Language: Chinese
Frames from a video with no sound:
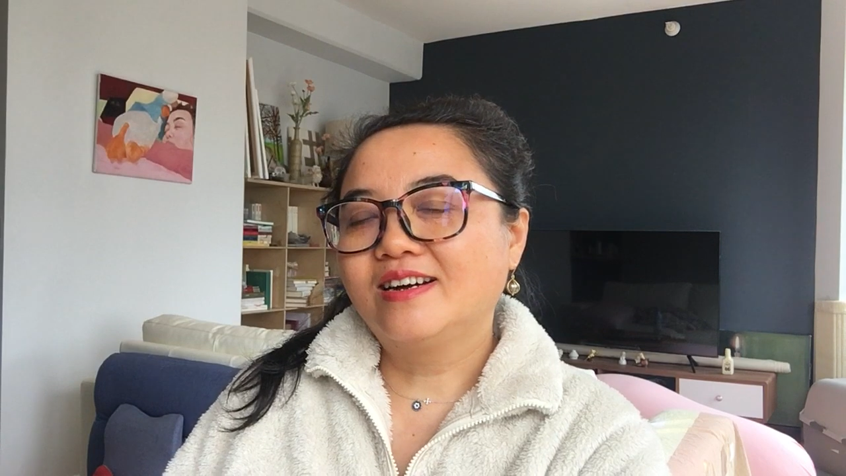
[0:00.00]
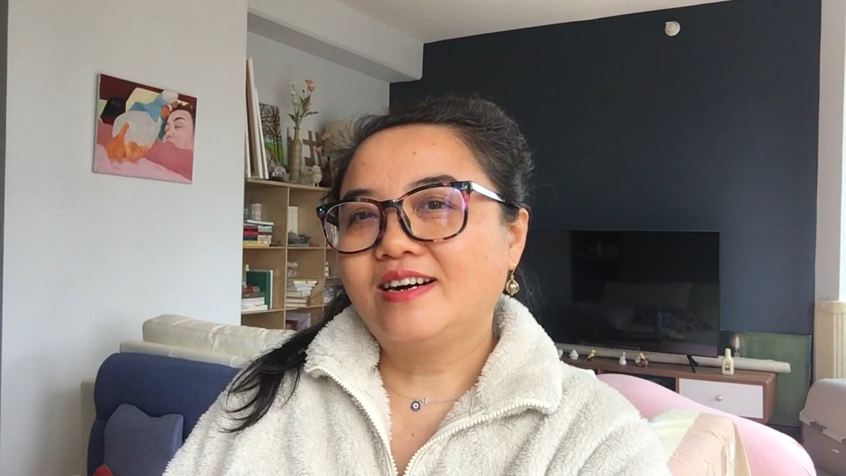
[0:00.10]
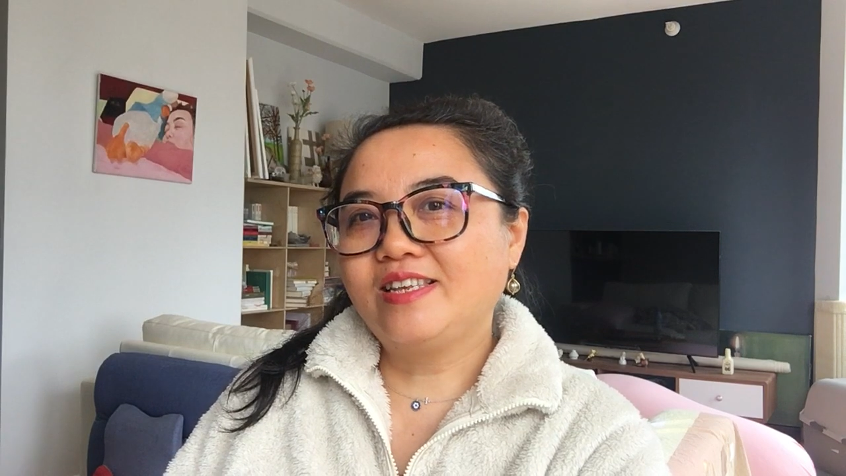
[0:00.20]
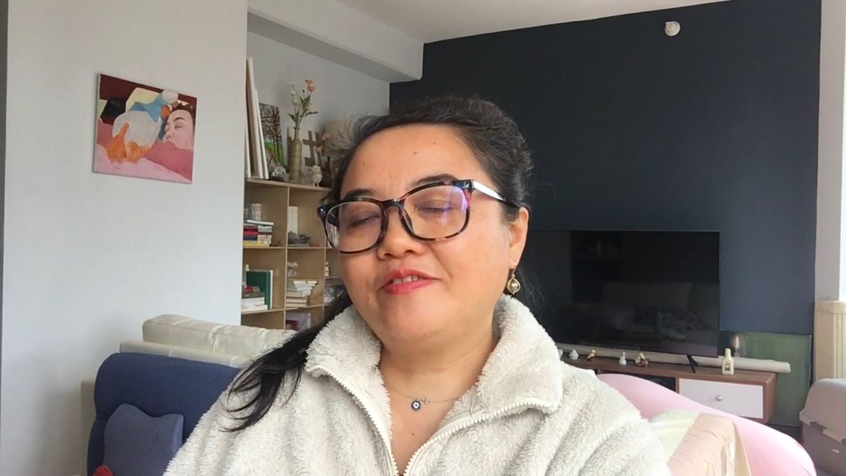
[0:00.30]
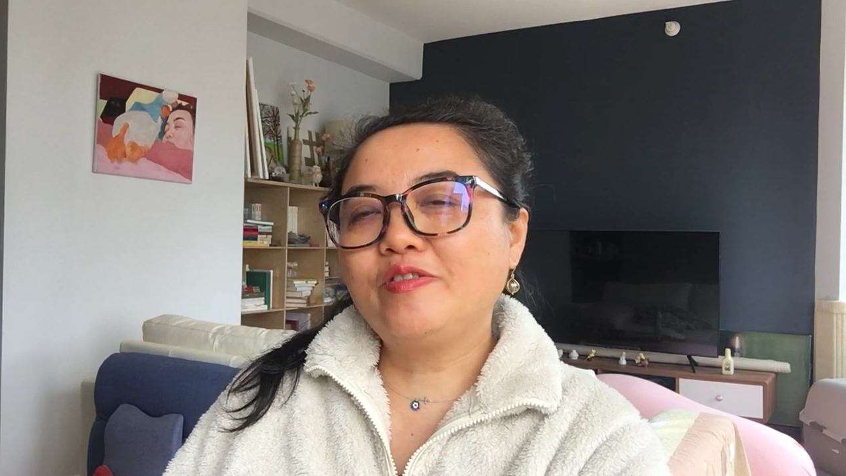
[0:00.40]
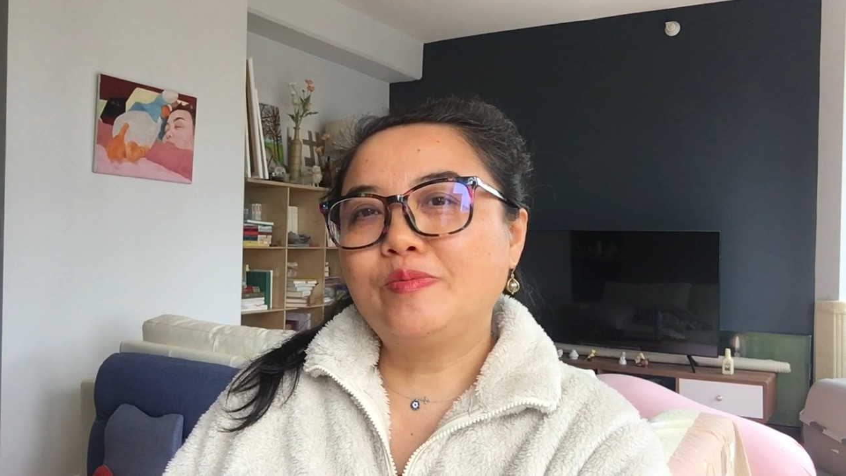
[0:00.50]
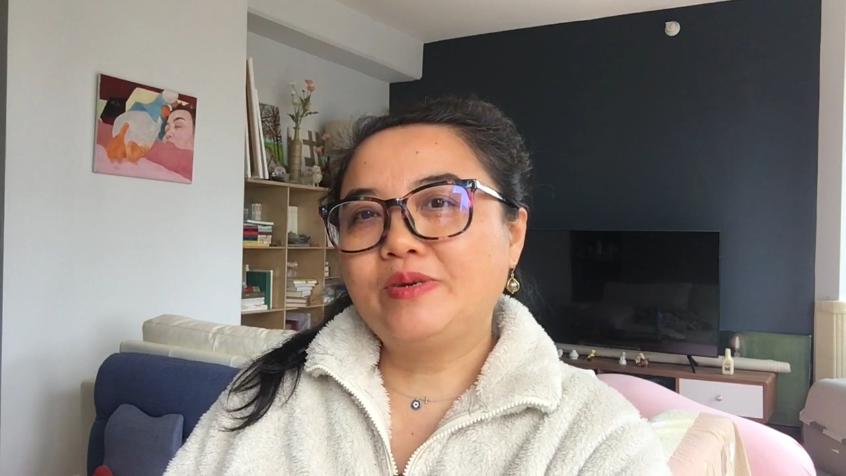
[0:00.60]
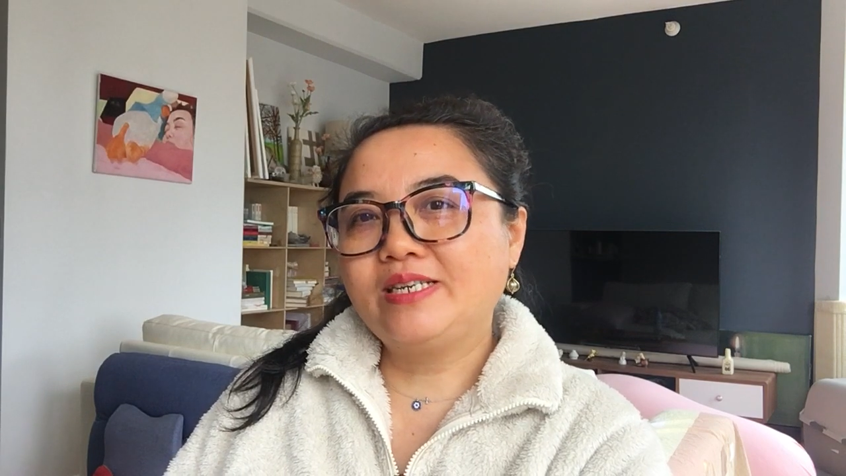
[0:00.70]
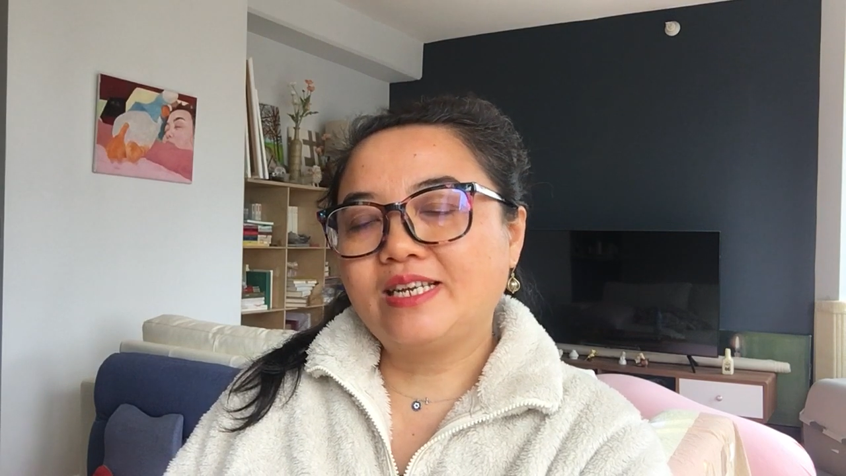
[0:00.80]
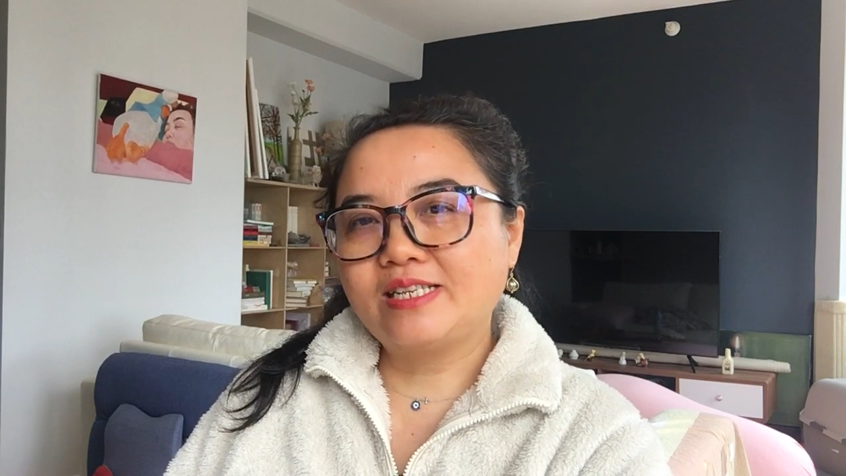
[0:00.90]
啊，因为我
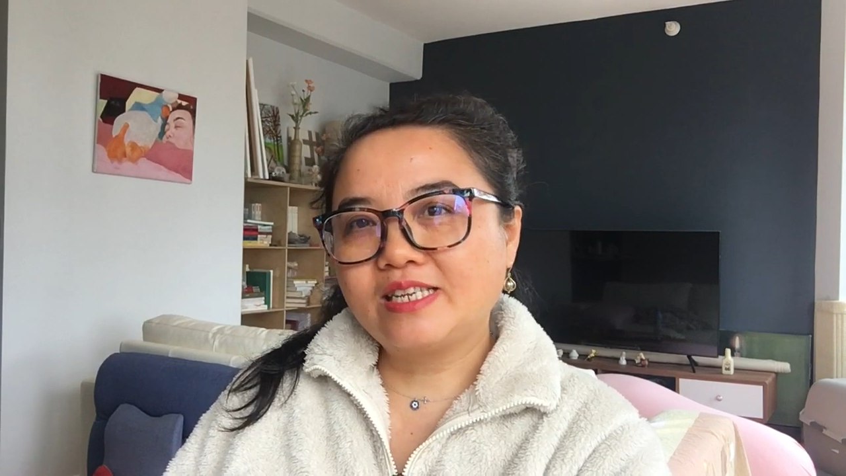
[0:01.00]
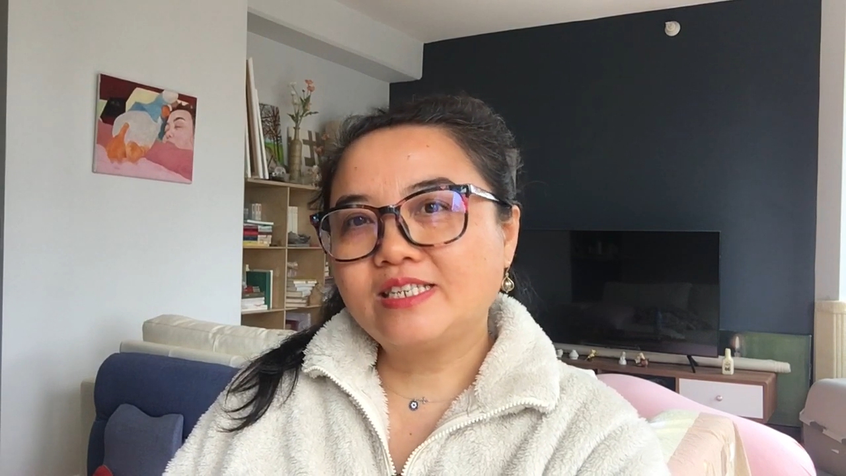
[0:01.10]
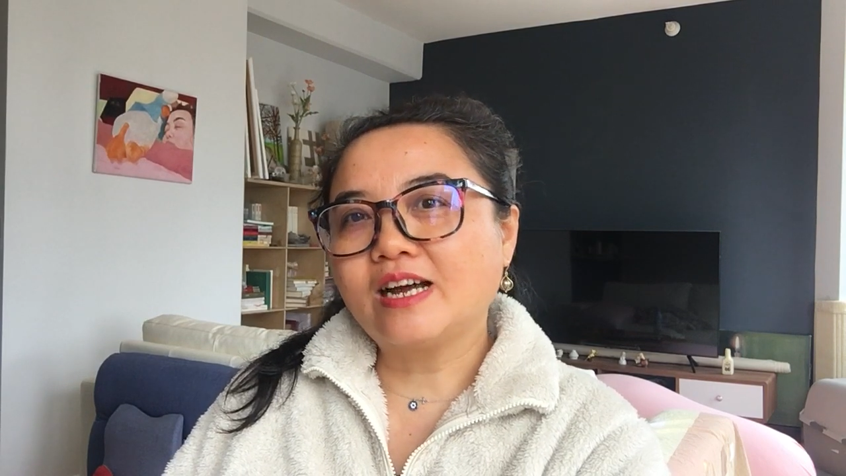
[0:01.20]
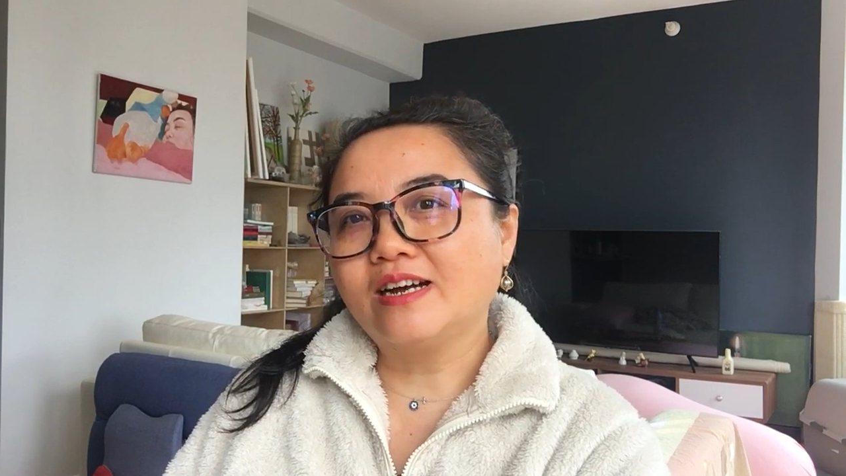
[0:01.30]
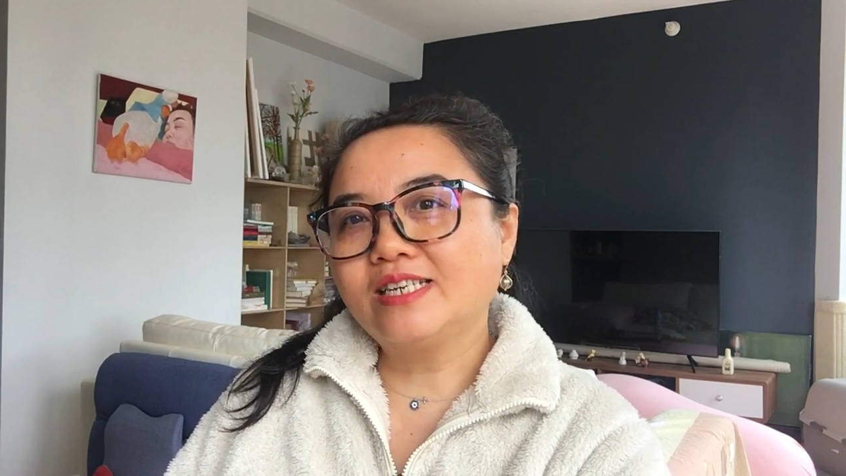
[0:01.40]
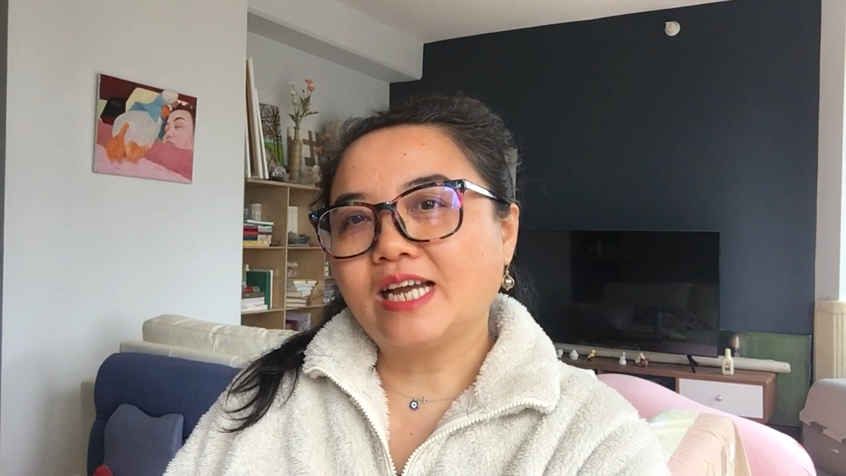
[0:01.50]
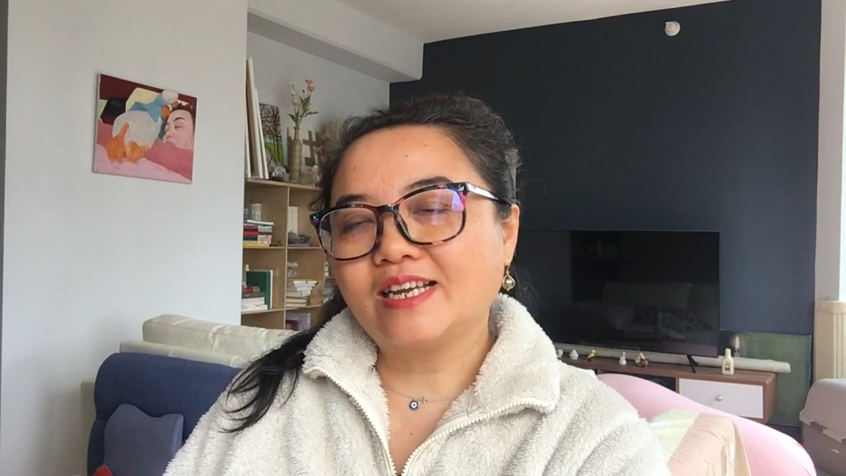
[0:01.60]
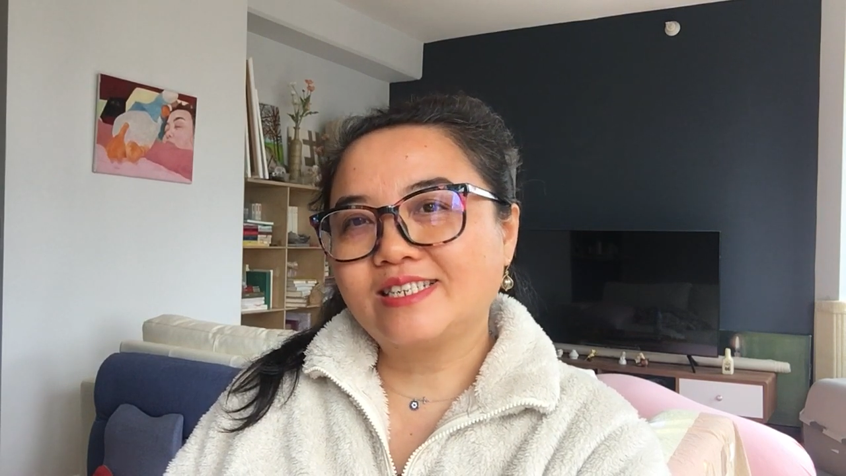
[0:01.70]
们人的成长